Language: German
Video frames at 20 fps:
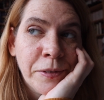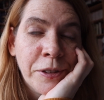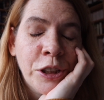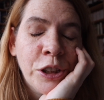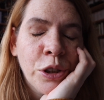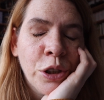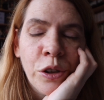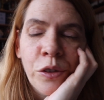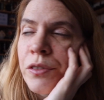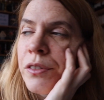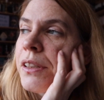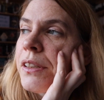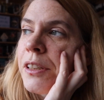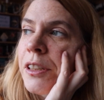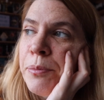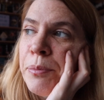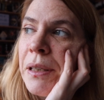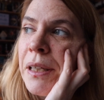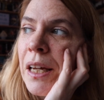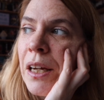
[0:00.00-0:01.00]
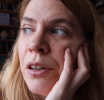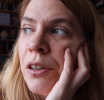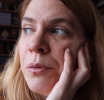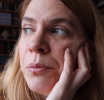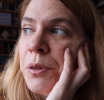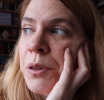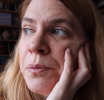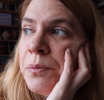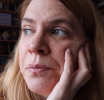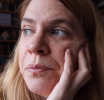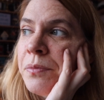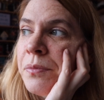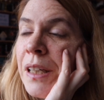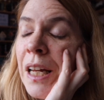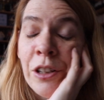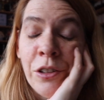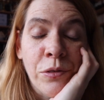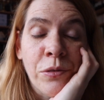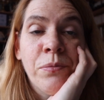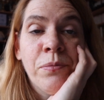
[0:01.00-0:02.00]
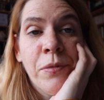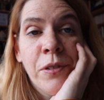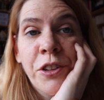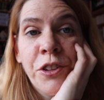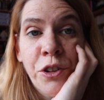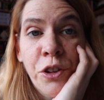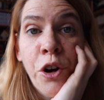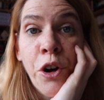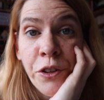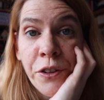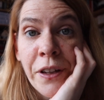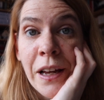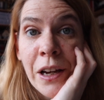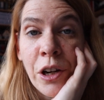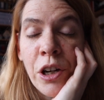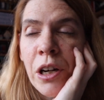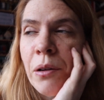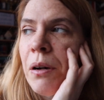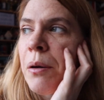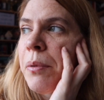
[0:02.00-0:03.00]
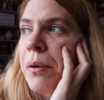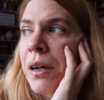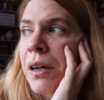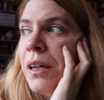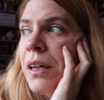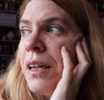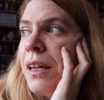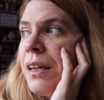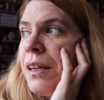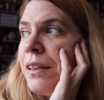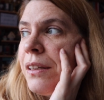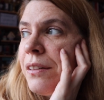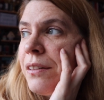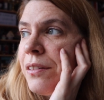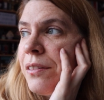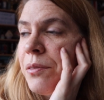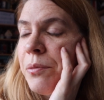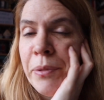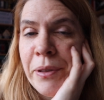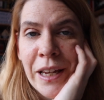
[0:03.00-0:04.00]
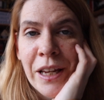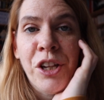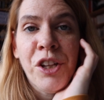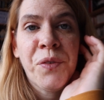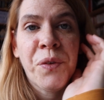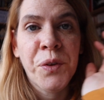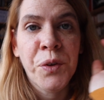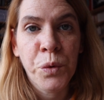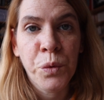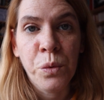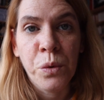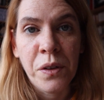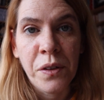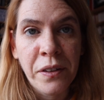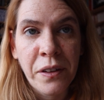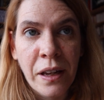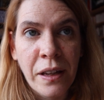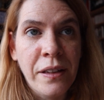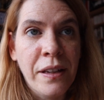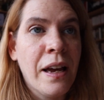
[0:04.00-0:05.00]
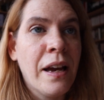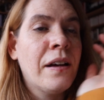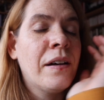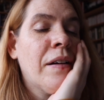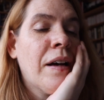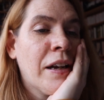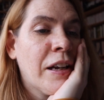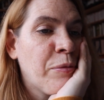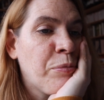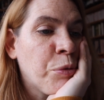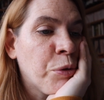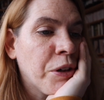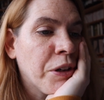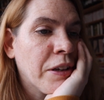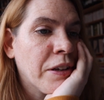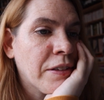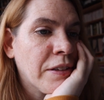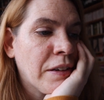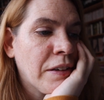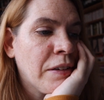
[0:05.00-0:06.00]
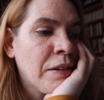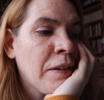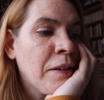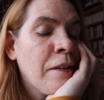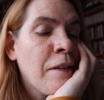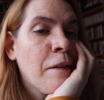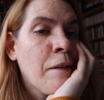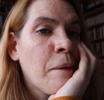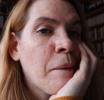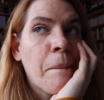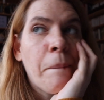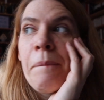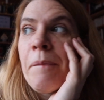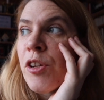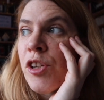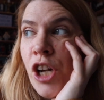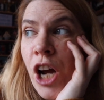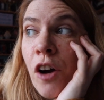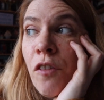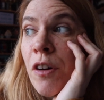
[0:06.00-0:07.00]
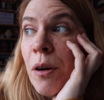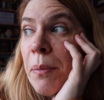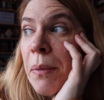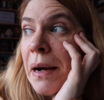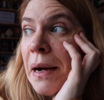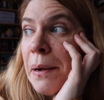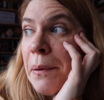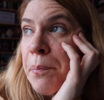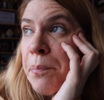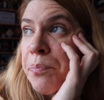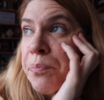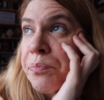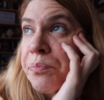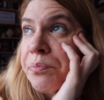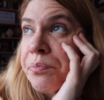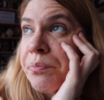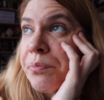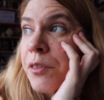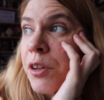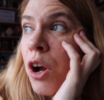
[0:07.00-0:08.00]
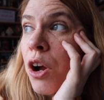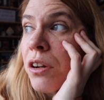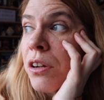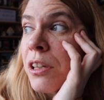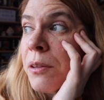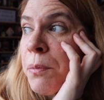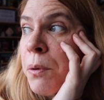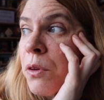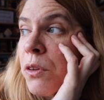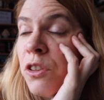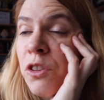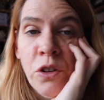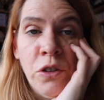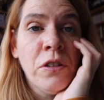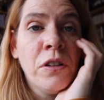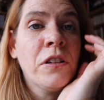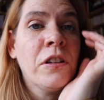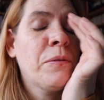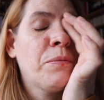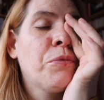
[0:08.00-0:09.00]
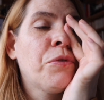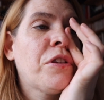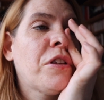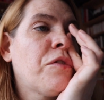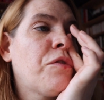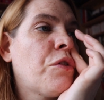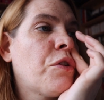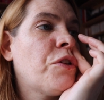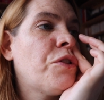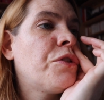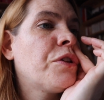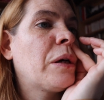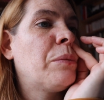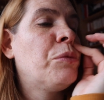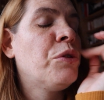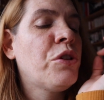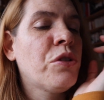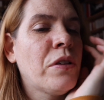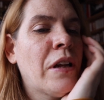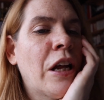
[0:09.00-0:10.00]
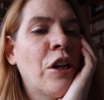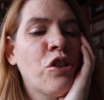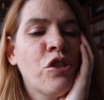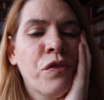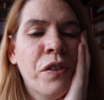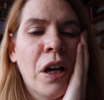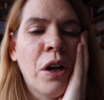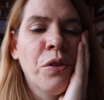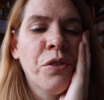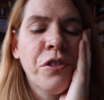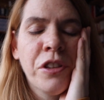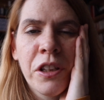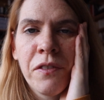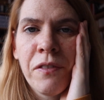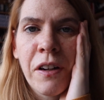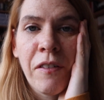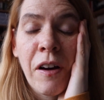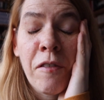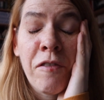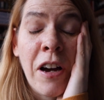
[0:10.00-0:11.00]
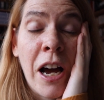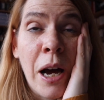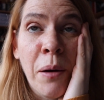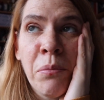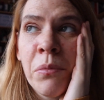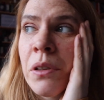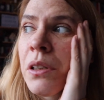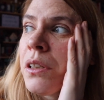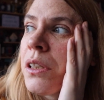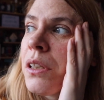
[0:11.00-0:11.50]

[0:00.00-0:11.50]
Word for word: Ich hoffe, dass es bald ankommt. Also, es soll heute ankommen, aber bis 21 Uhr. Das kann ja alles Mögliche sein, ne? Schauen wir mal. Heute ist bei uns sonnig. Ich musste vorhin sogar Mütze und Handschuhe wieder ausziehen, weil war warm.